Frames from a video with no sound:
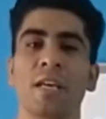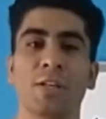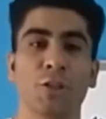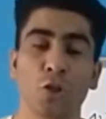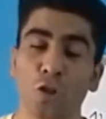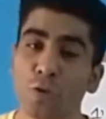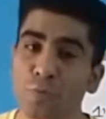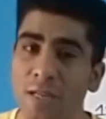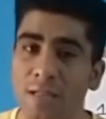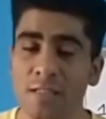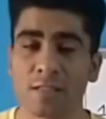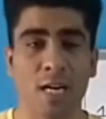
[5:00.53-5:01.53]
यूट्यूब
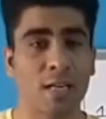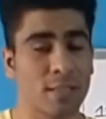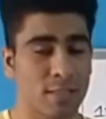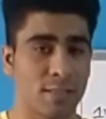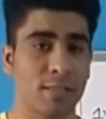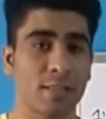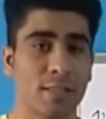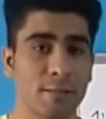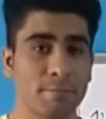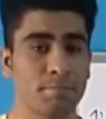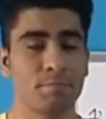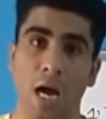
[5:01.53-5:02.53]
चैनल स्टार्ट कर सकते हैं
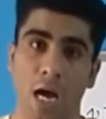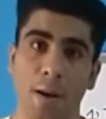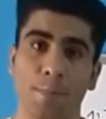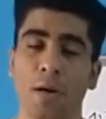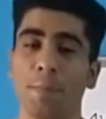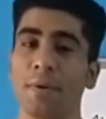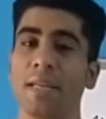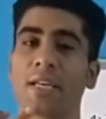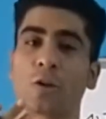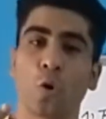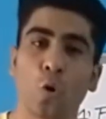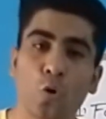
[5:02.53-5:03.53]
आप अपने
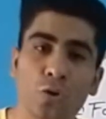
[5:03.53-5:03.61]
कोर्स